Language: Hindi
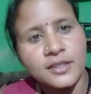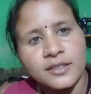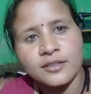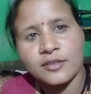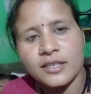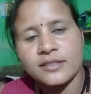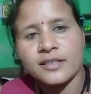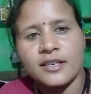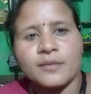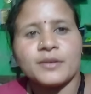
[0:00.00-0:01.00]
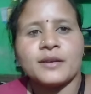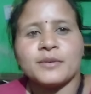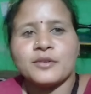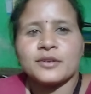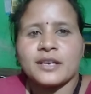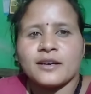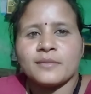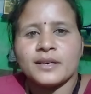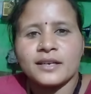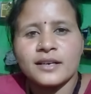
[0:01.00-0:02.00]
इस खाना पीना भी हो गया है हमारा
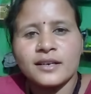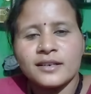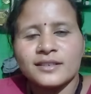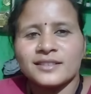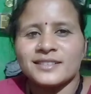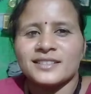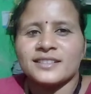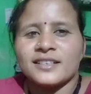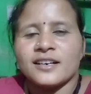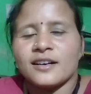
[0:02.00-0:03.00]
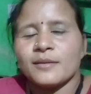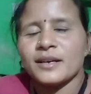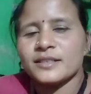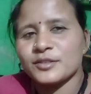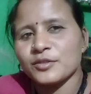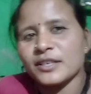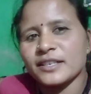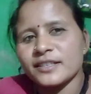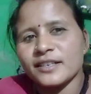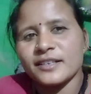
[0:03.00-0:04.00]
अब है सोने की
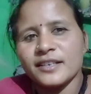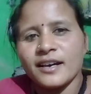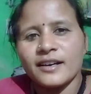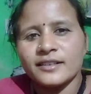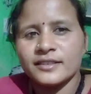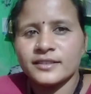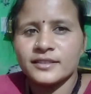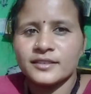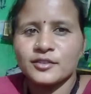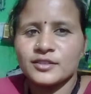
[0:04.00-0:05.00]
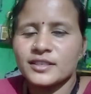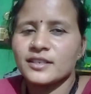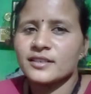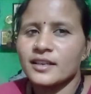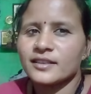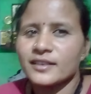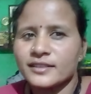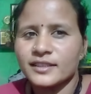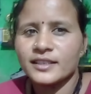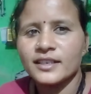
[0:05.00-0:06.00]
तैयारी तो इसी के साथ करते हैं
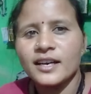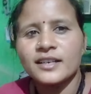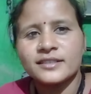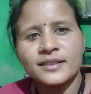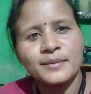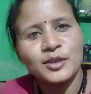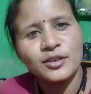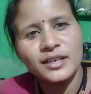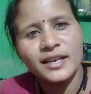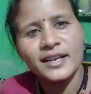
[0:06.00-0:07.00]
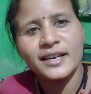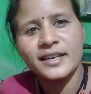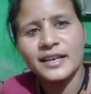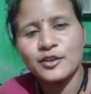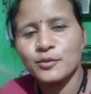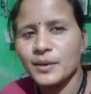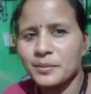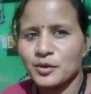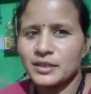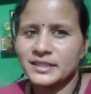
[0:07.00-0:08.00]
आज के ब्लॉग का एंड आई होप आपको आज
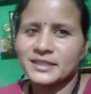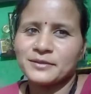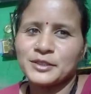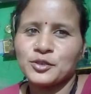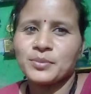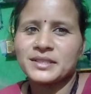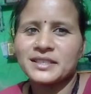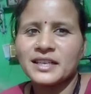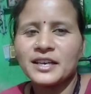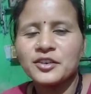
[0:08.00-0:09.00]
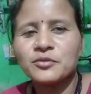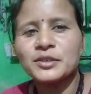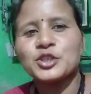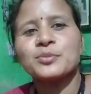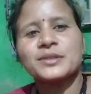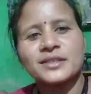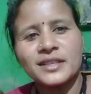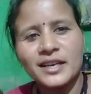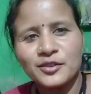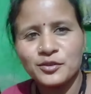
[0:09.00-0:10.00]
की वीडियो पसंद आई हो वीडियो पसंद आई तो
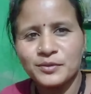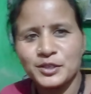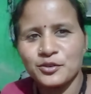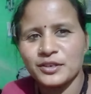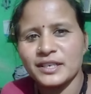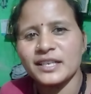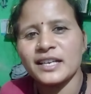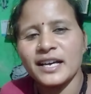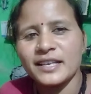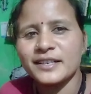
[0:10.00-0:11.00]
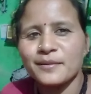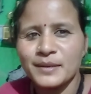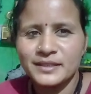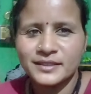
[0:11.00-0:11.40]
वीडियो को करें लाइक कमेंट शेयर